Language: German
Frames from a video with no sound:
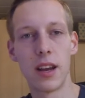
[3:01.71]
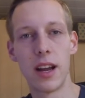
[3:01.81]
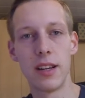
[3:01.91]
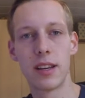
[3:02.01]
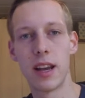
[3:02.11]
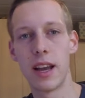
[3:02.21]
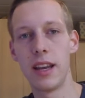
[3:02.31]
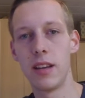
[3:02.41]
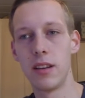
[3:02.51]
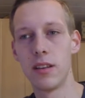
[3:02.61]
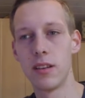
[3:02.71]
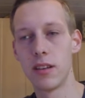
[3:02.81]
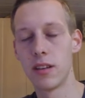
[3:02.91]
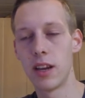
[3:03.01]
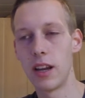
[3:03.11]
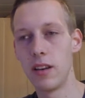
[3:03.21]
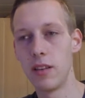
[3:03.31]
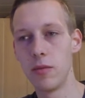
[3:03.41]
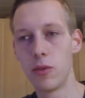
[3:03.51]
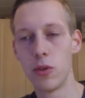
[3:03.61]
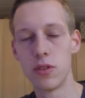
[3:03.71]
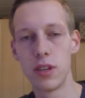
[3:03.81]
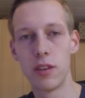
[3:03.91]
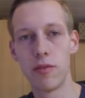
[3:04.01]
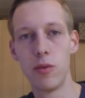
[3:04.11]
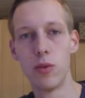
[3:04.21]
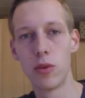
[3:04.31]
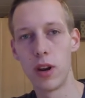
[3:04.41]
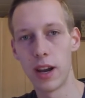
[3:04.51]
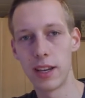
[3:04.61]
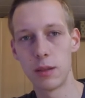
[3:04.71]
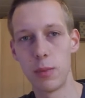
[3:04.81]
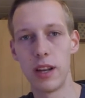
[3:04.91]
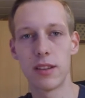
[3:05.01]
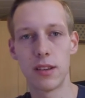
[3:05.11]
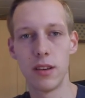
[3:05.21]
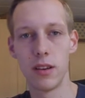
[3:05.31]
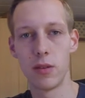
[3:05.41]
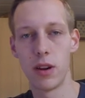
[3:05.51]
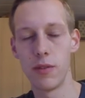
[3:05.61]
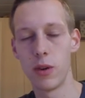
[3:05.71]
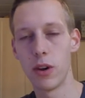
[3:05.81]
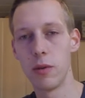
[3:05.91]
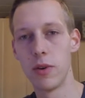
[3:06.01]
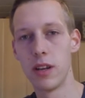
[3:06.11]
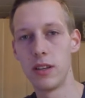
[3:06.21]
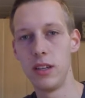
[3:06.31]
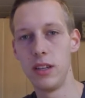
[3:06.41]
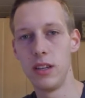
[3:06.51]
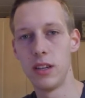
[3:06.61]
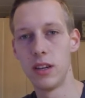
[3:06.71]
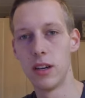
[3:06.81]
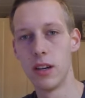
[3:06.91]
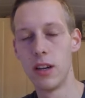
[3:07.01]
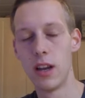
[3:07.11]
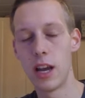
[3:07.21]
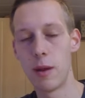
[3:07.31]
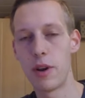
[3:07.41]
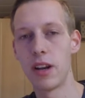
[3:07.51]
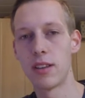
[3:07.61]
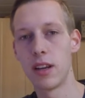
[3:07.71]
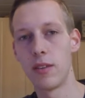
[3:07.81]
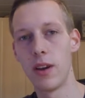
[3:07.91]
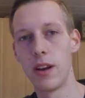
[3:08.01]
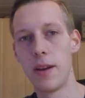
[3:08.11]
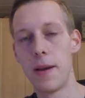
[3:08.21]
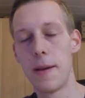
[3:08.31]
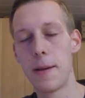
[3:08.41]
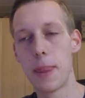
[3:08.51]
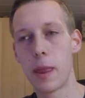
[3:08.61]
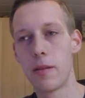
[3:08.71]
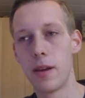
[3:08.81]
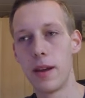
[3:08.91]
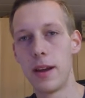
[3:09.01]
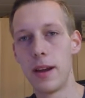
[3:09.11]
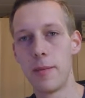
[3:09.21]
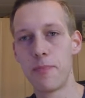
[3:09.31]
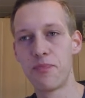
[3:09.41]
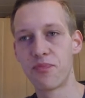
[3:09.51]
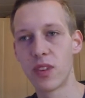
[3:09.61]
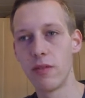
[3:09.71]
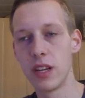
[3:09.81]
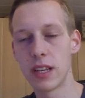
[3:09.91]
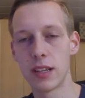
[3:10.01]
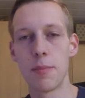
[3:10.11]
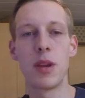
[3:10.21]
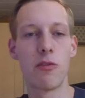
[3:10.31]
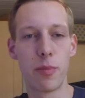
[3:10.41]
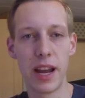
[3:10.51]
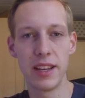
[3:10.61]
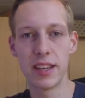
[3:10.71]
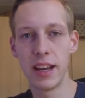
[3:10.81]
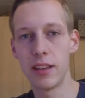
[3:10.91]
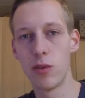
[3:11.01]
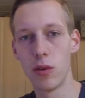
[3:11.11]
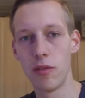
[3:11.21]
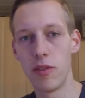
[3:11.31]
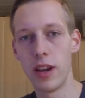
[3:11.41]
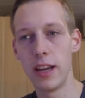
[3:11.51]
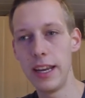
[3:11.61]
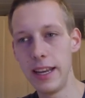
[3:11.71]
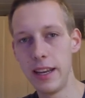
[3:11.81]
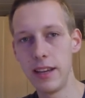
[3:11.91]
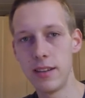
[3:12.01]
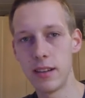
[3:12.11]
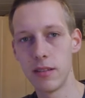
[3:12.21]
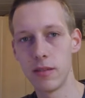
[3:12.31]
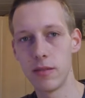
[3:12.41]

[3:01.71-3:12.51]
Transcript: dann halt keinen, keinen günstigen Flug oder Restplätze oder wie auch immer, die äh, einem angezeigt werden. Ähm, wie gesagt, das habt ihr auf beiden Seiten ungefähr ähnlich.